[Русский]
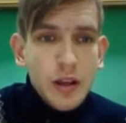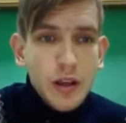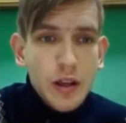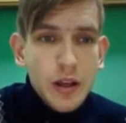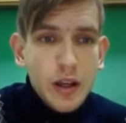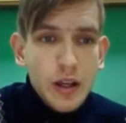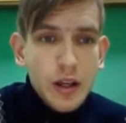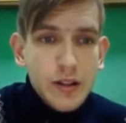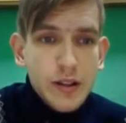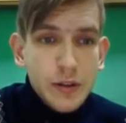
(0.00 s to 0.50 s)

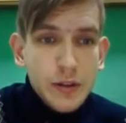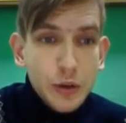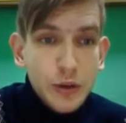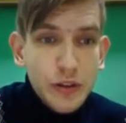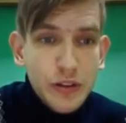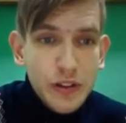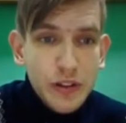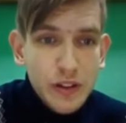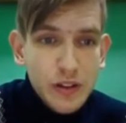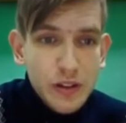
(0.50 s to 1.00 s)
Завод
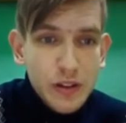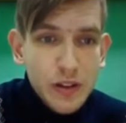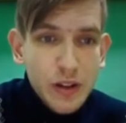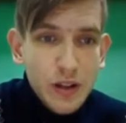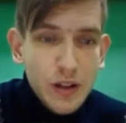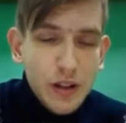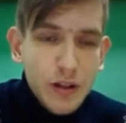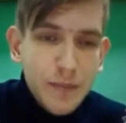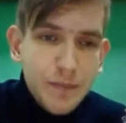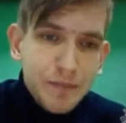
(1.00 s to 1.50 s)
Седина,
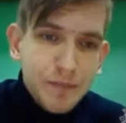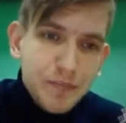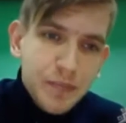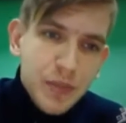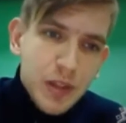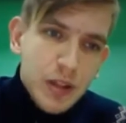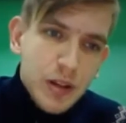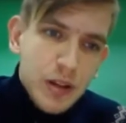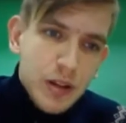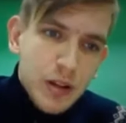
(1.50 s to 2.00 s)
да,
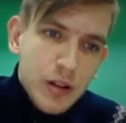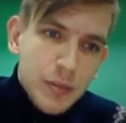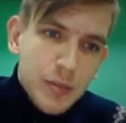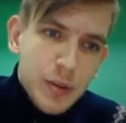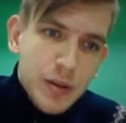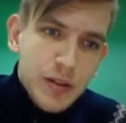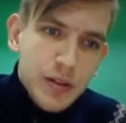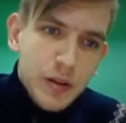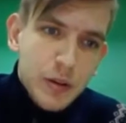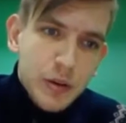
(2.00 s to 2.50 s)
а
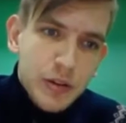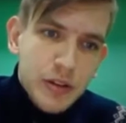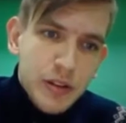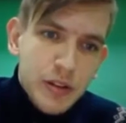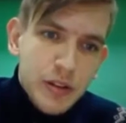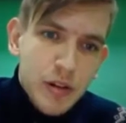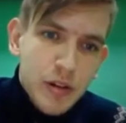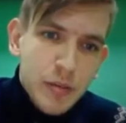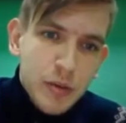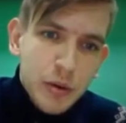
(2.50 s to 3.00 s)
про завод
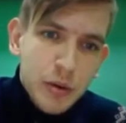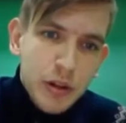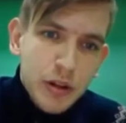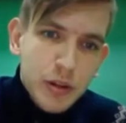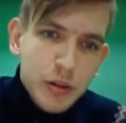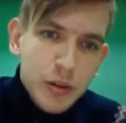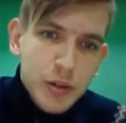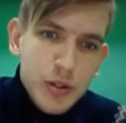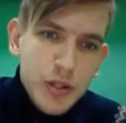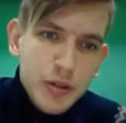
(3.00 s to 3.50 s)
Седина многие
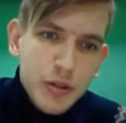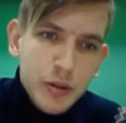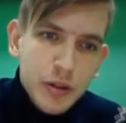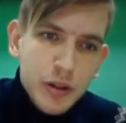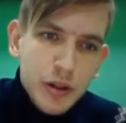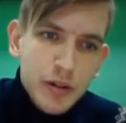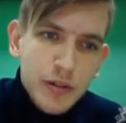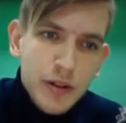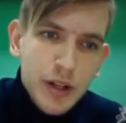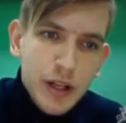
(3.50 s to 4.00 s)
тоже
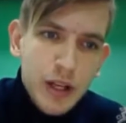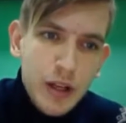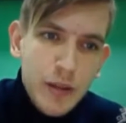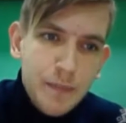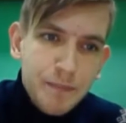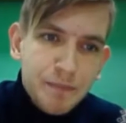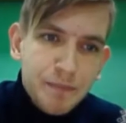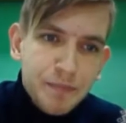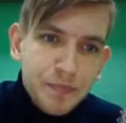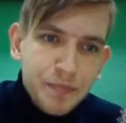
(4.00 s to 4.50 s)
сегодня говорили
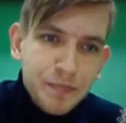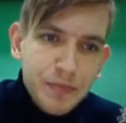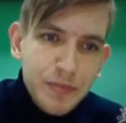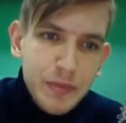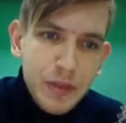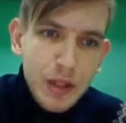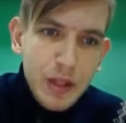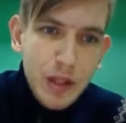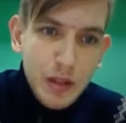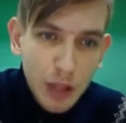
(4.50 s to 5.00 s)

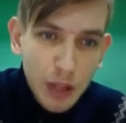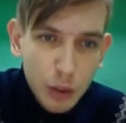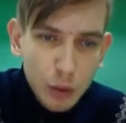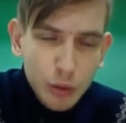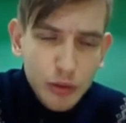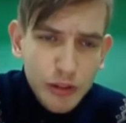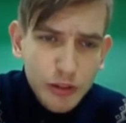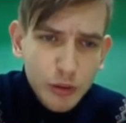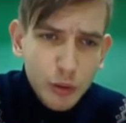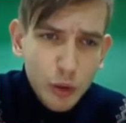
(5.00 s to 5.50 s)

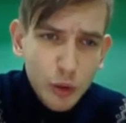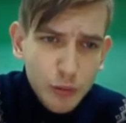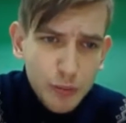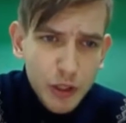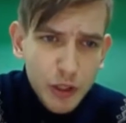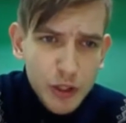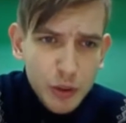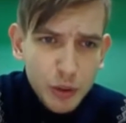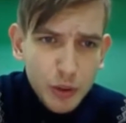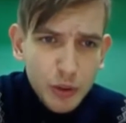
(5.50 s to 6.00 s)
благородный сход
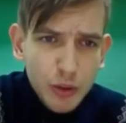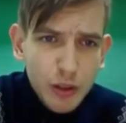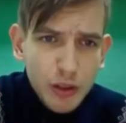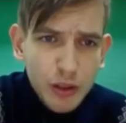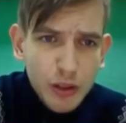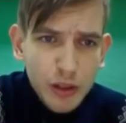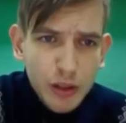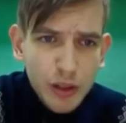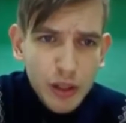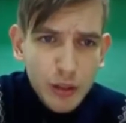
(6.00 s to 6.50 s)
прошел
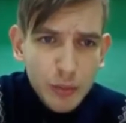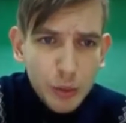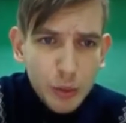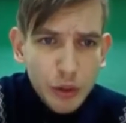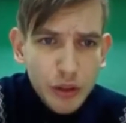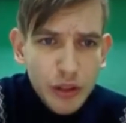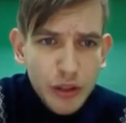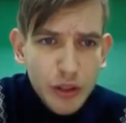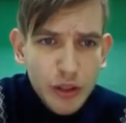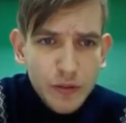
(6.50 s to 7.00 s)
э,
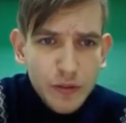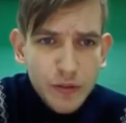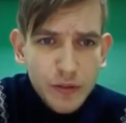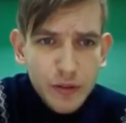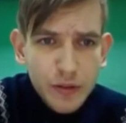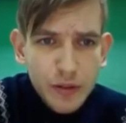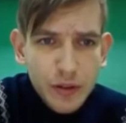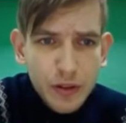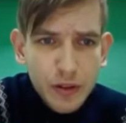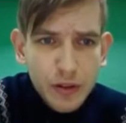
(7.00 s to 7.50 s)

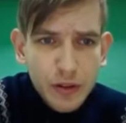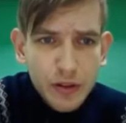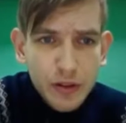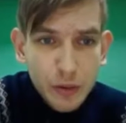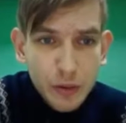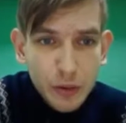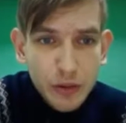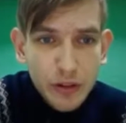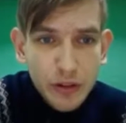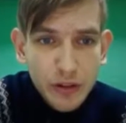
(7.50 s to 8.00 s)
работников э,
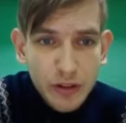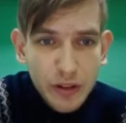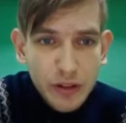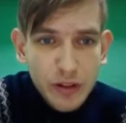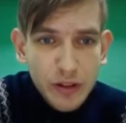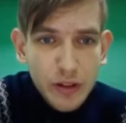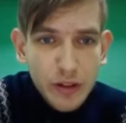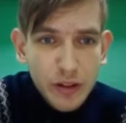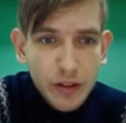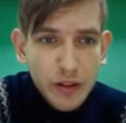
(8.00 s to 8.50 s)
завода
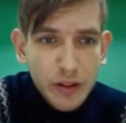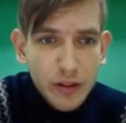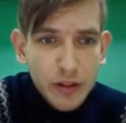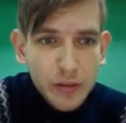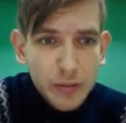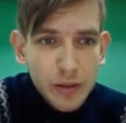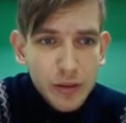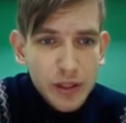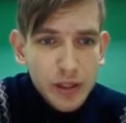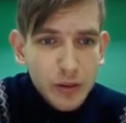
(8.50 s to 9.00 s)
Сейдина,
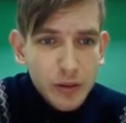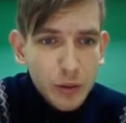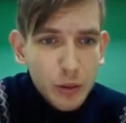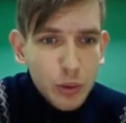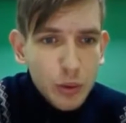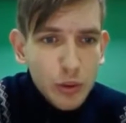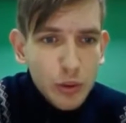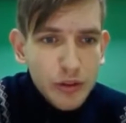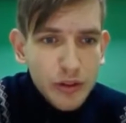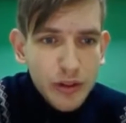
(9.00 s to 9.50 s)
несмотря на
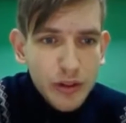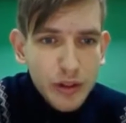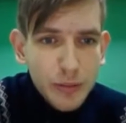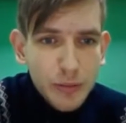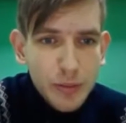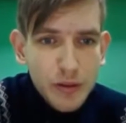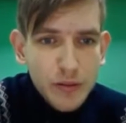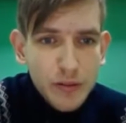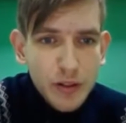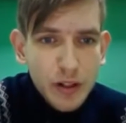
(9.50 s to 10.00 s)
угрозы и
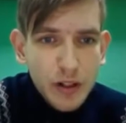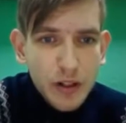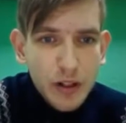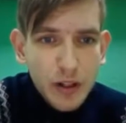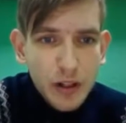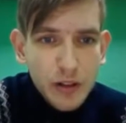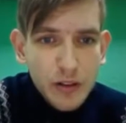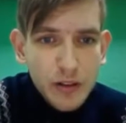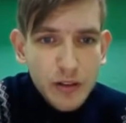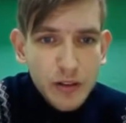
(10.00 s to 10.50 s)

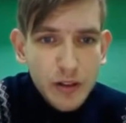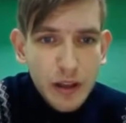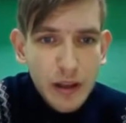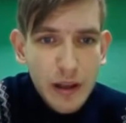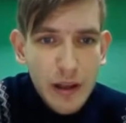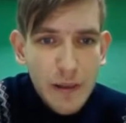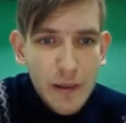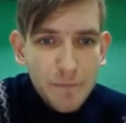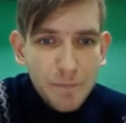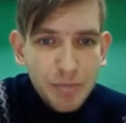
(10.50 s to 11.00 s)
провокации.
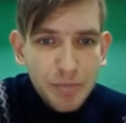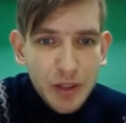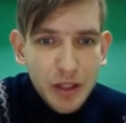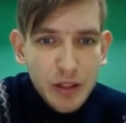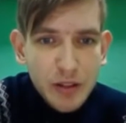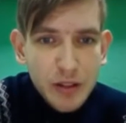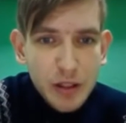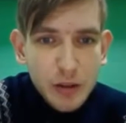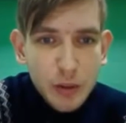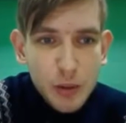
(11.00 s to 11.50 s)

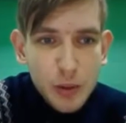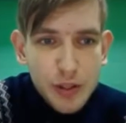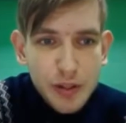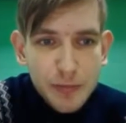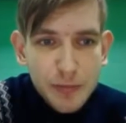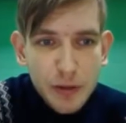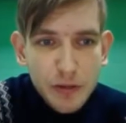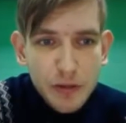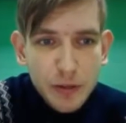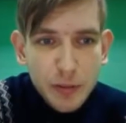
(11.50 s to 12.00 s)

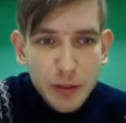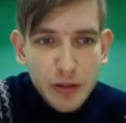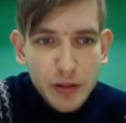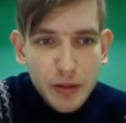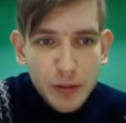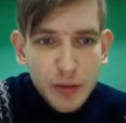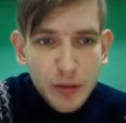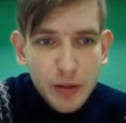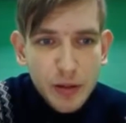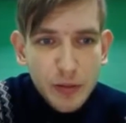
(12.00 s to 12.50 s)
Задолженность по
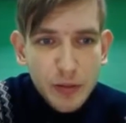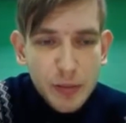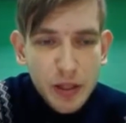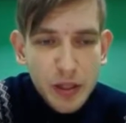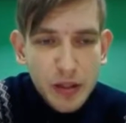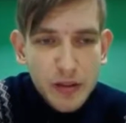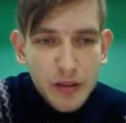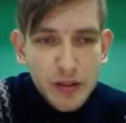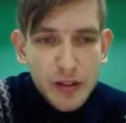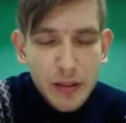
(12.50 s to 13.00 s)
выплатам э,
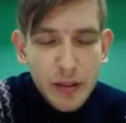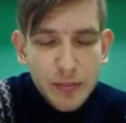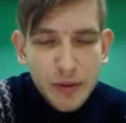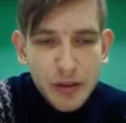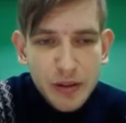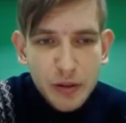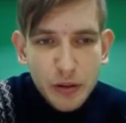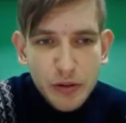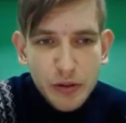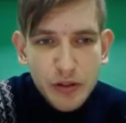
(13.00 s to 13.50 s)
перед
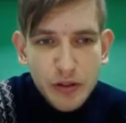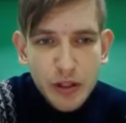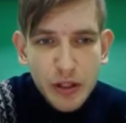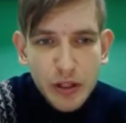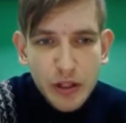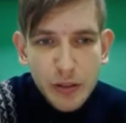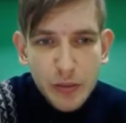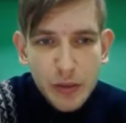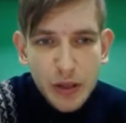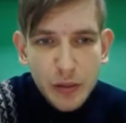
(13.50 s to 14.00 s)

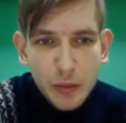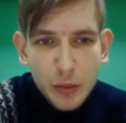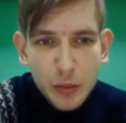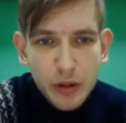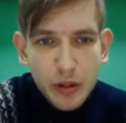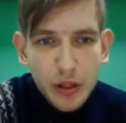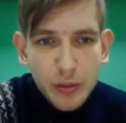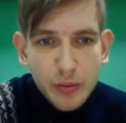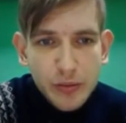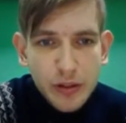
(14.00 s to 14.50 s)
151
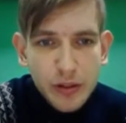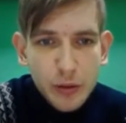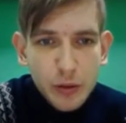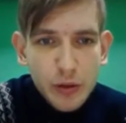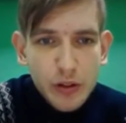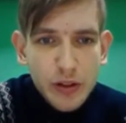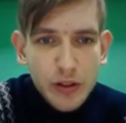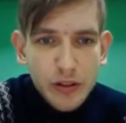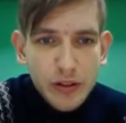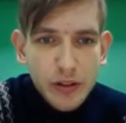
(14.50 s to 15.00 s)
работником
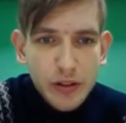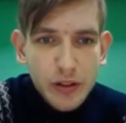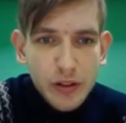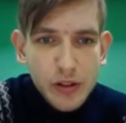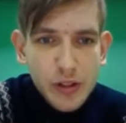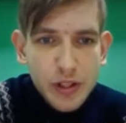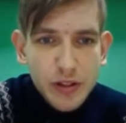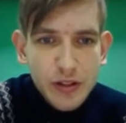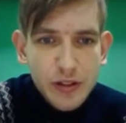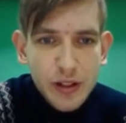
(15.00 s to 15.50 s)
завода достигла
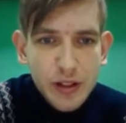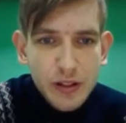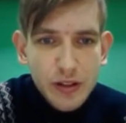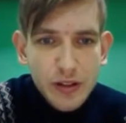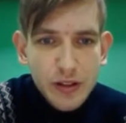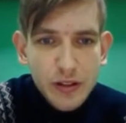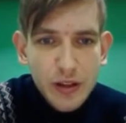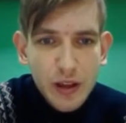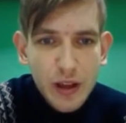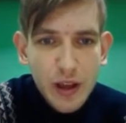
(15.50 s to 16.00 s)

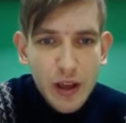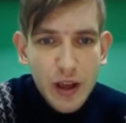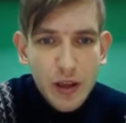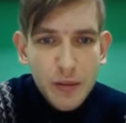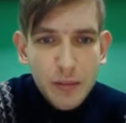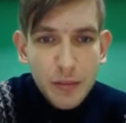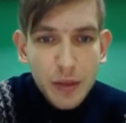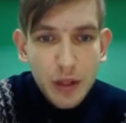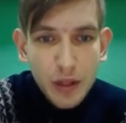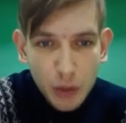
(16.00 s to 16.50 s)
16
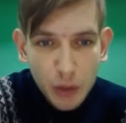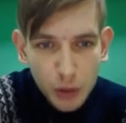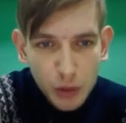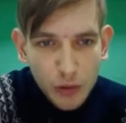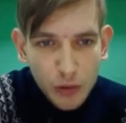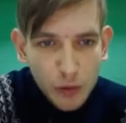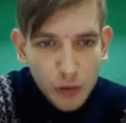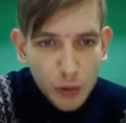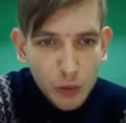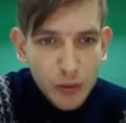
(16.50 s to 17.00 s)

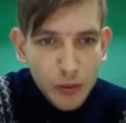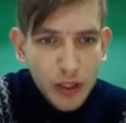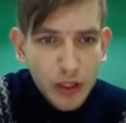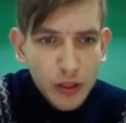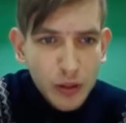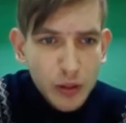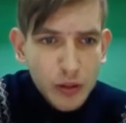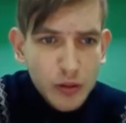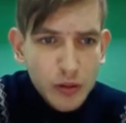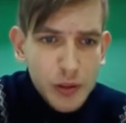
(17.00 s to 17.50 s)
миллионов рублей,
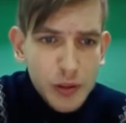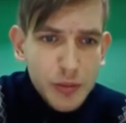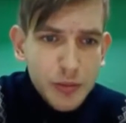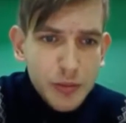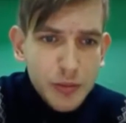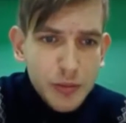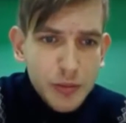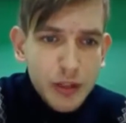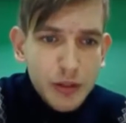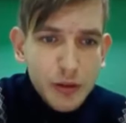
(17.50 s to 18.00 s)
но это, в
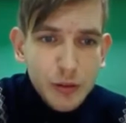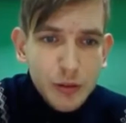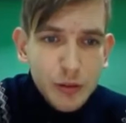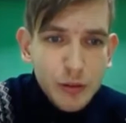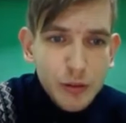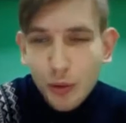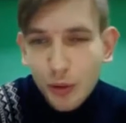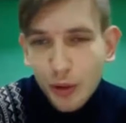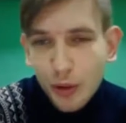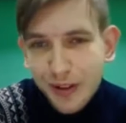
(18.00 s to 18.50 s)
общем-то, не особо
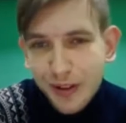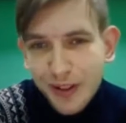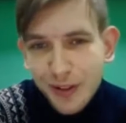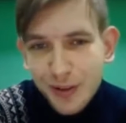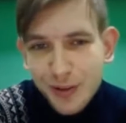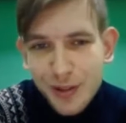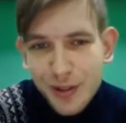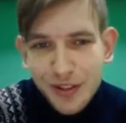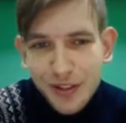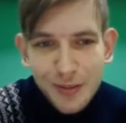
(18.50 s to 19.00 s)
много, так
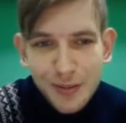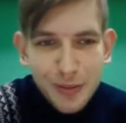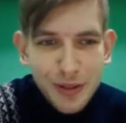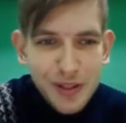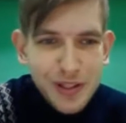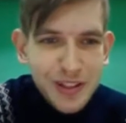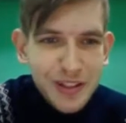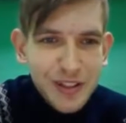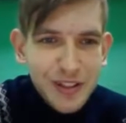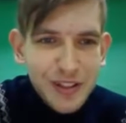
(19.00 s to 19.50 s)
уж если
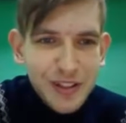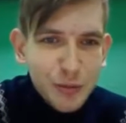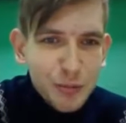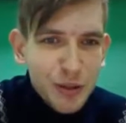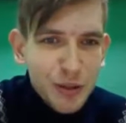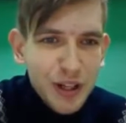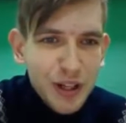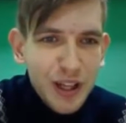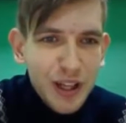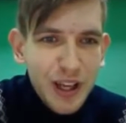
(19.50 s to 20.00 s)
по-честному,
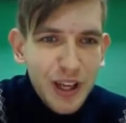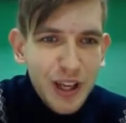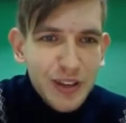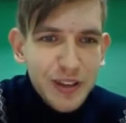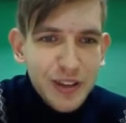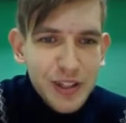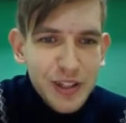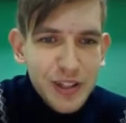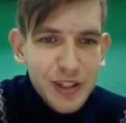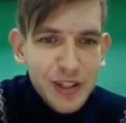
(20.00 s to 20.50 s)
по
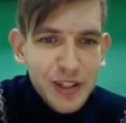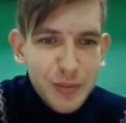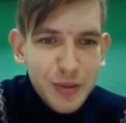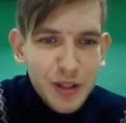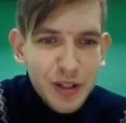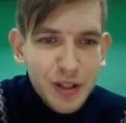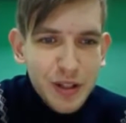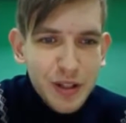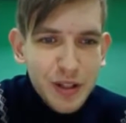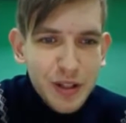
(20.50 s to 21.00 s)
нынешним
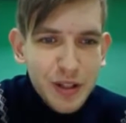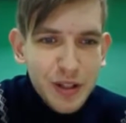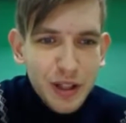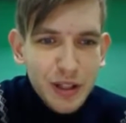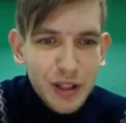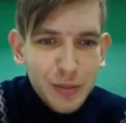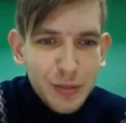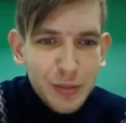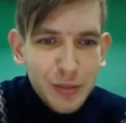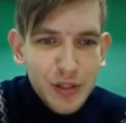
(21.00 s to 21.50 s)
меркам,
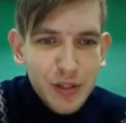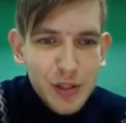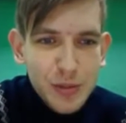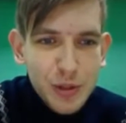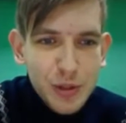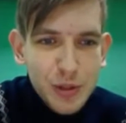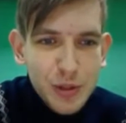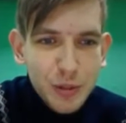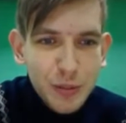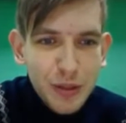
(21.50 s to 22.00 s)
когда мы
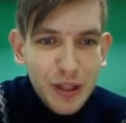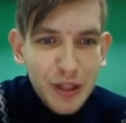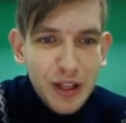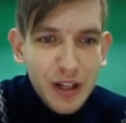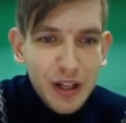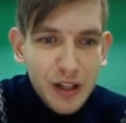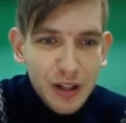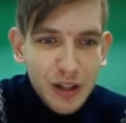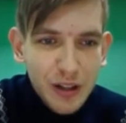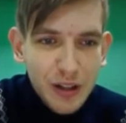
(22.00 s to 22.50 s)
слышим, что
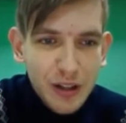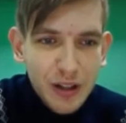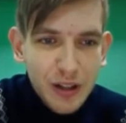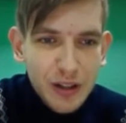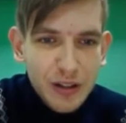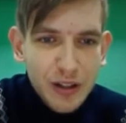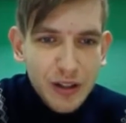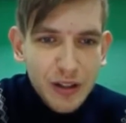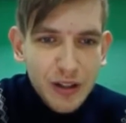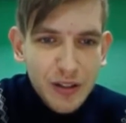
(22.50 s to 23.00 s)
миллиарды
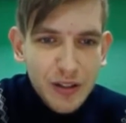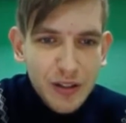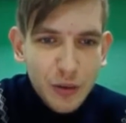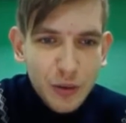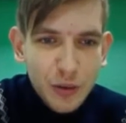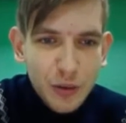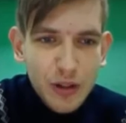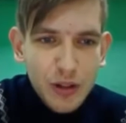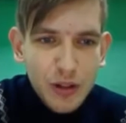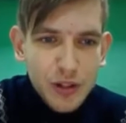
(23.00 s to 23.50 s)
некоторые
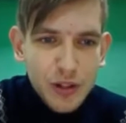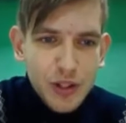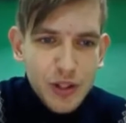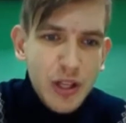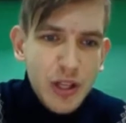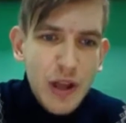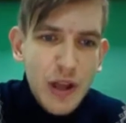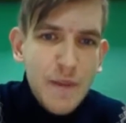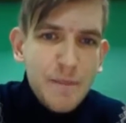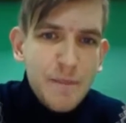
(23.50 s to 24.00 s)
заводы
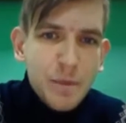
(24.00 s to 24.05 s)
должны.